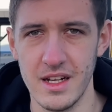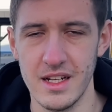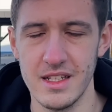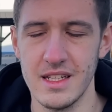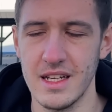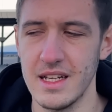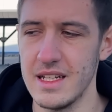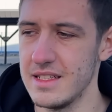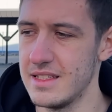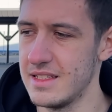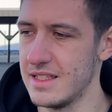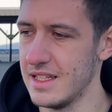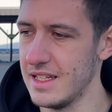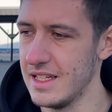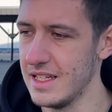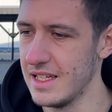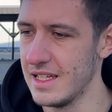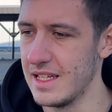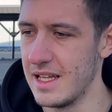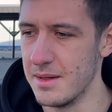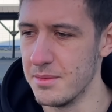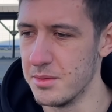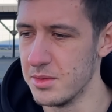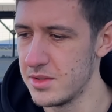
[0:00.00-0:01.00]
Das heißt,
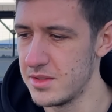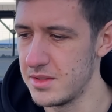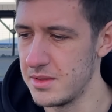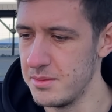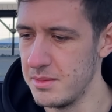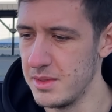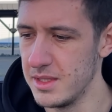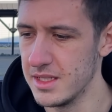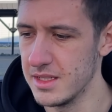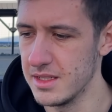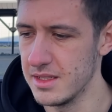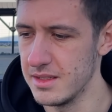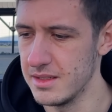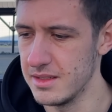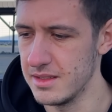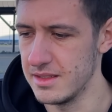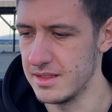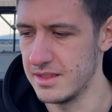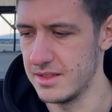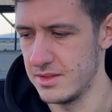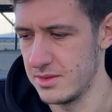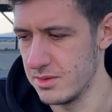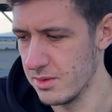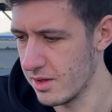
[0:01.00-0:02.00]
er muss mir
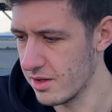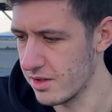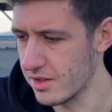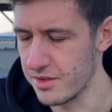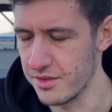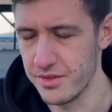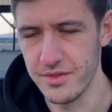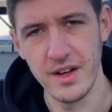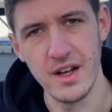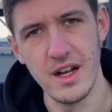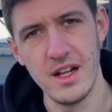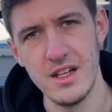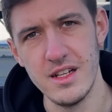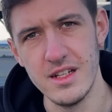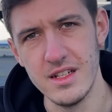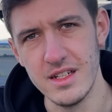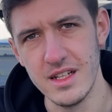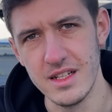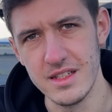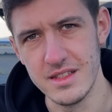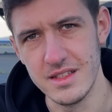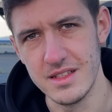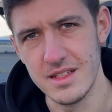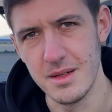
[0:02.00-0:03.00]
so auch gefallen,
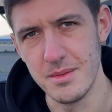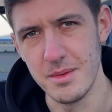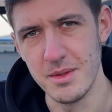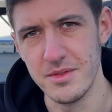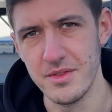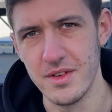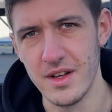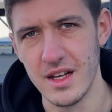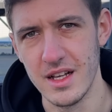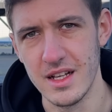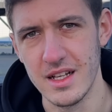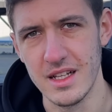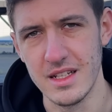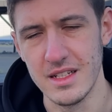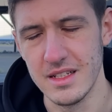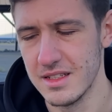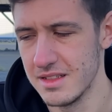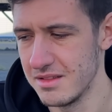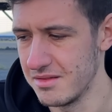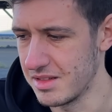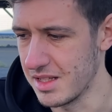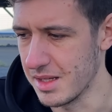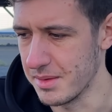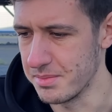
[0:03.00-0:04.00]
dass ich damit fahren kann.
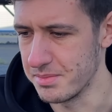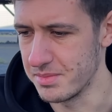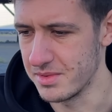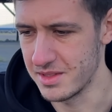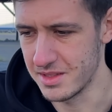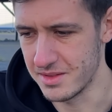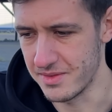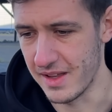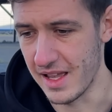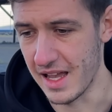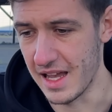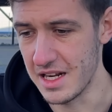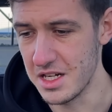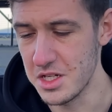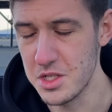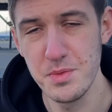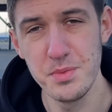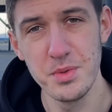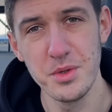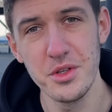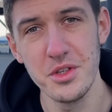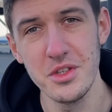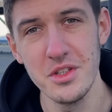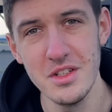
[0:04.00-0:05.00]
Ich habe zwei
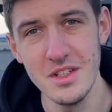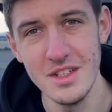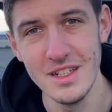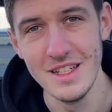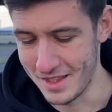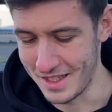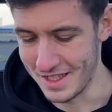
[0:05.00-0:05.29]
Ansprüche.